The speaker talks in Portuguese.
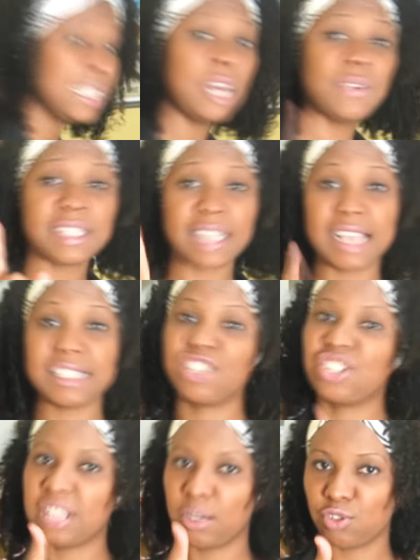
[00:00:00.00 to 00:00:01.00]
não
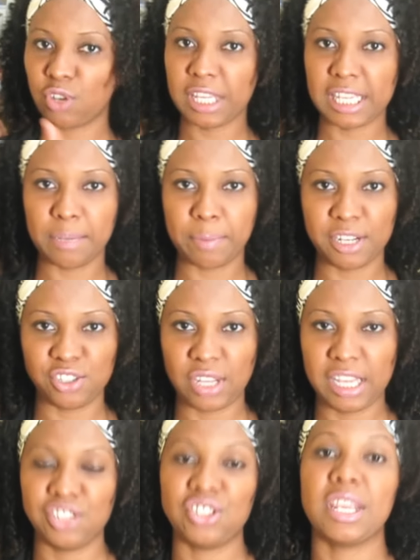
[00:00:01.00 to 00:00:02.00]
esquece de dar um joinha pra
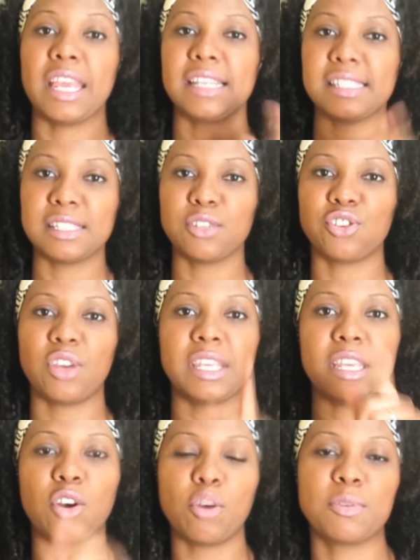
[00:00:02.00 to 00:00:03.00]
gente. Esse seu
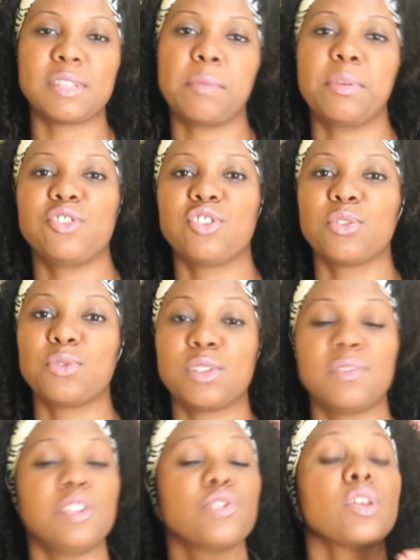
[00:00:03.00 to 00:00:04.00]
joinha, como eu sempre digo
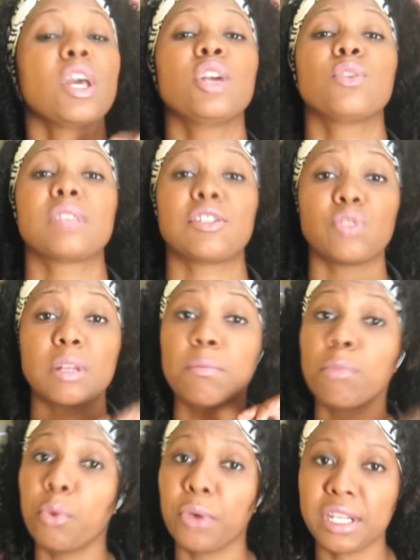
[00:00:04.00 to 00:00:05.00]
nos vídeos, nos ajuda
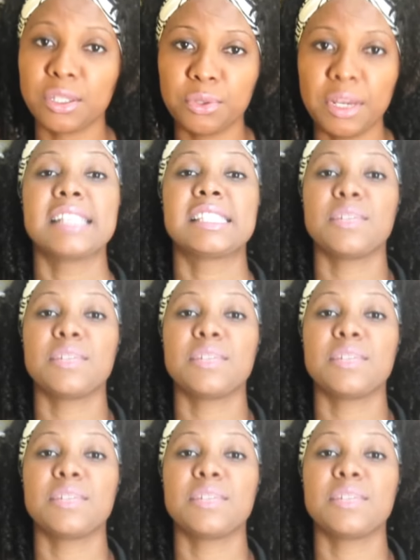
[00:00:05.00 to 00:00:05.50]
muito.